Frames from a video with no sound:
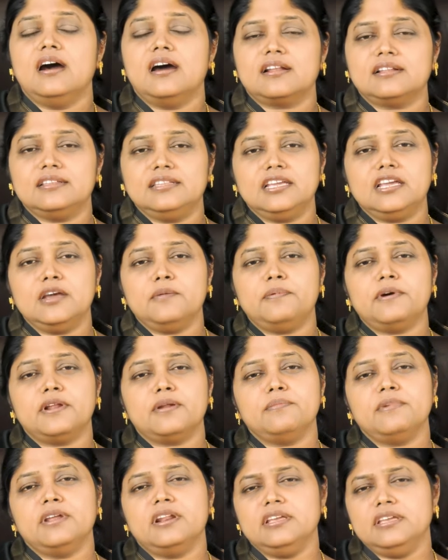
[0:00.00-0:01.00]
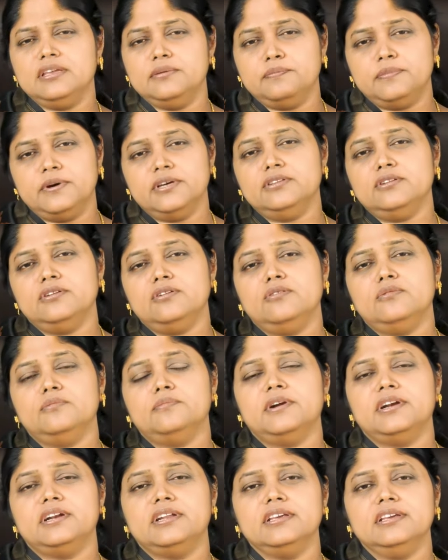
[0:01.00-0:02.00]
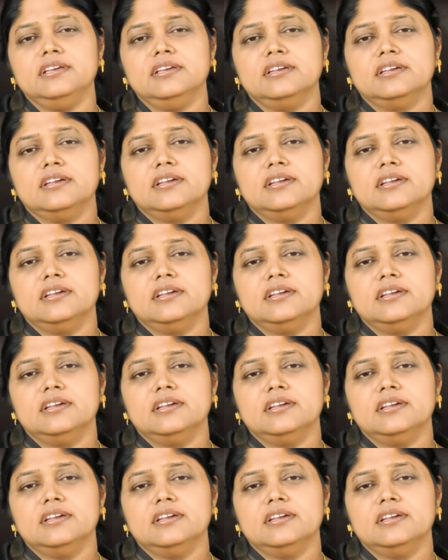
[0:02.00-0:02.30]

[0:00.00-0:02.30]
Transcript: ఆర్థికపరమైన ఇబ్బందులను బట్టి